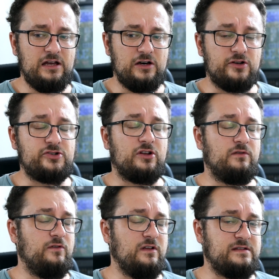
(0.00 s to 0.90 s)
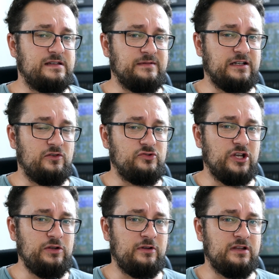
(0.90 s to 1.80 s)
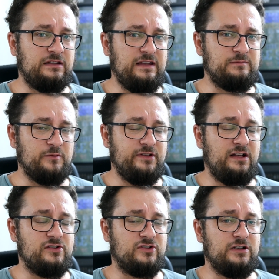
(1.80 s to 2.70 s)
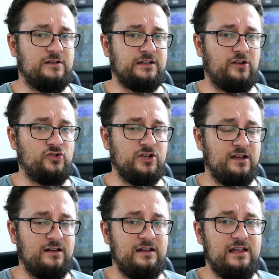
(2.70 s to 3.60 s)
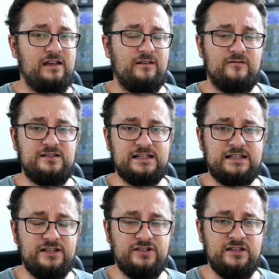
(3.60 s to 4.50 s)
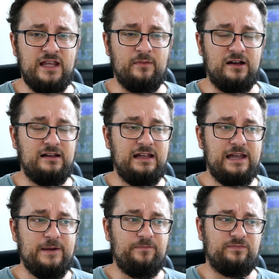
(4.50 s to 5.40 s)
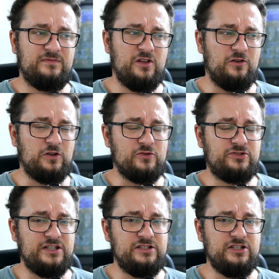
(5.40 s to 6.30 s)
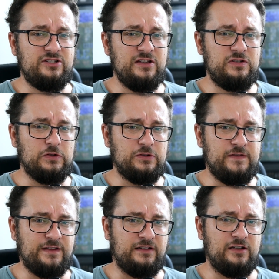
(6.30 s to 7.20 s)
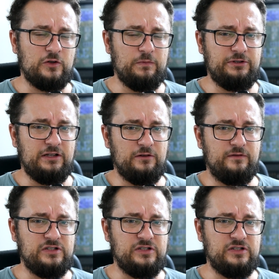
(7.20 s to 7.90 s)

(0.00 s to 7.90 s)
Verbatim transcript: rozczarowującym zakończeniu, jednak nie wspomnieli, że tego zakończenia w zasadzie nie ma. Do około 60 od świata gier komputerowych,